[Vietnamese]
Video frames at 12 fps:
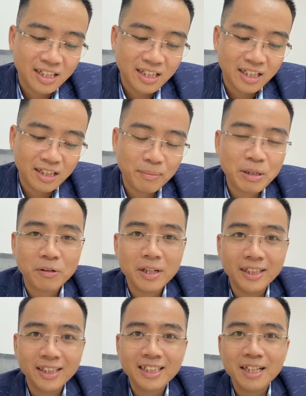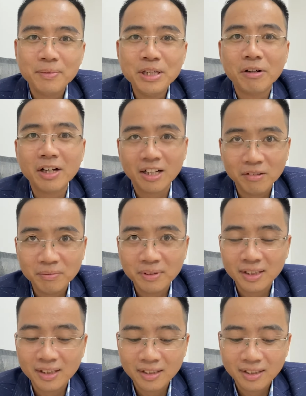à, mình có để tiết kiệm nhiều hay không
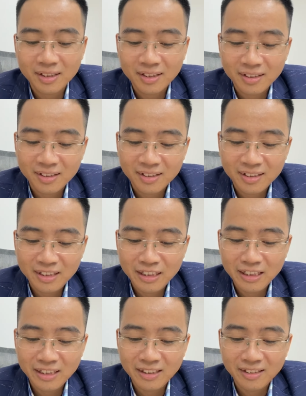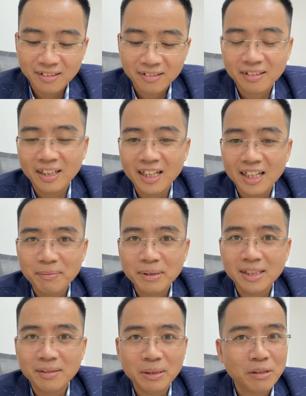thì thực tế là bây
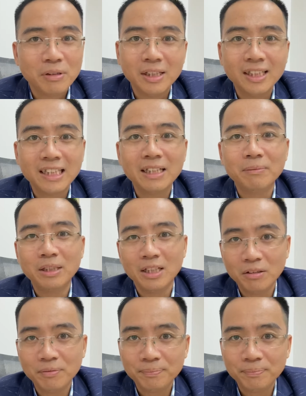giờ mình không để tiết kiệm nữa đâu